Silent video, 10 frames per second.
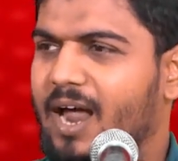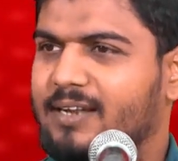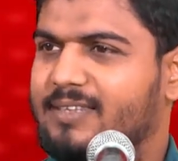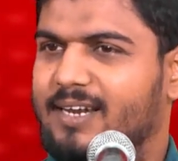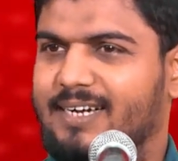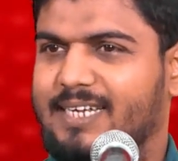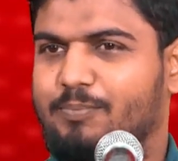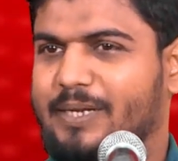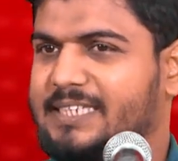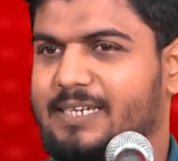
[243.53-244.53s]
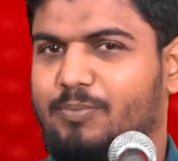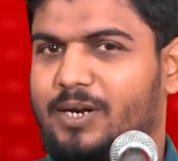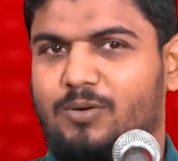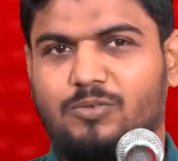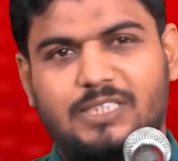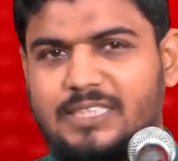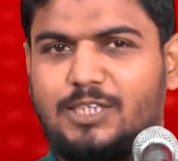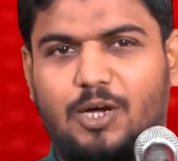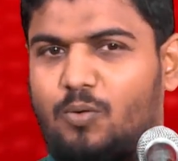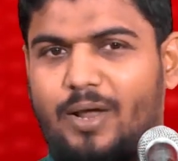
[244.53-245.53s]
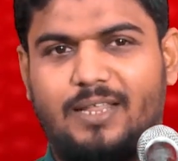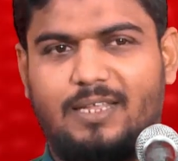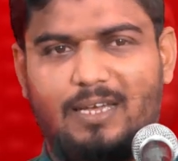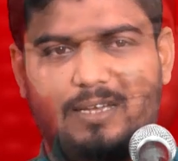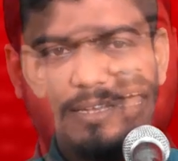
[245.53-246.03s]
ஆள் திரட்டி பிரச்சனை பண்ணவும் செஞ்சிருக்க கூடாது